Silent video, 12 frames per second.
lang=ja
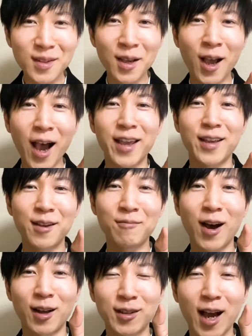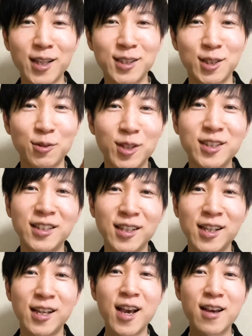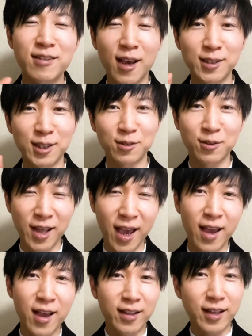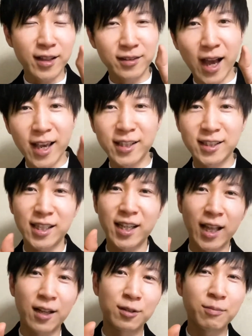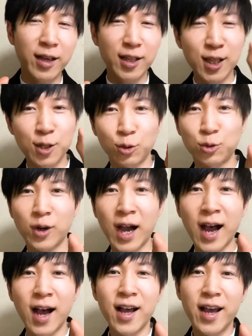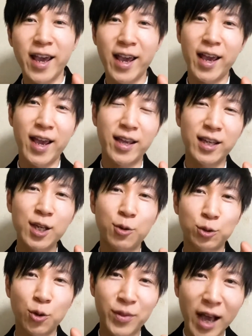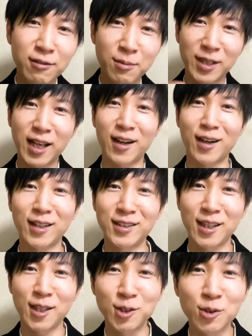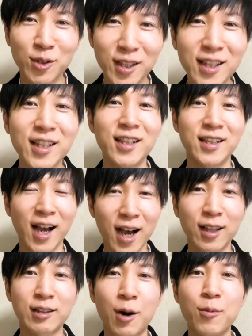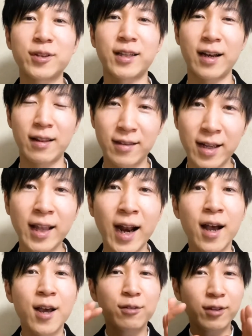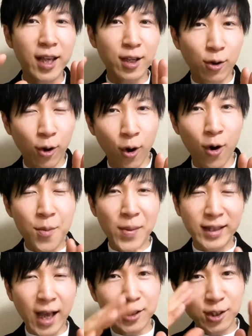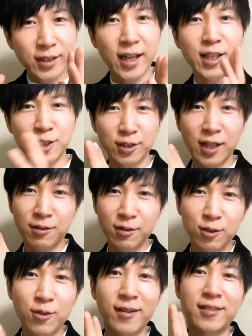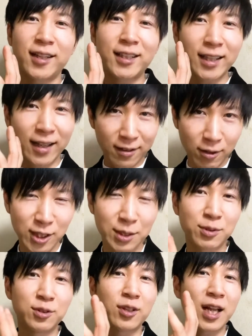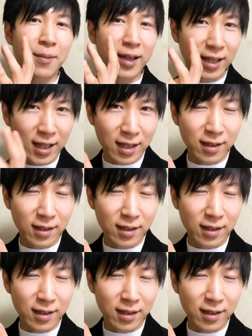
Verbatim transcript: はい。まあ、大吉の吉に成人のせい、大吉がなる。まあ、いいことが、えー、いいことをなすみたいな感じで非常にいいなぁとは思ったんですね。ただ、それ以降、また10年、20年ずっと忘れてたんですよ。自分の名前に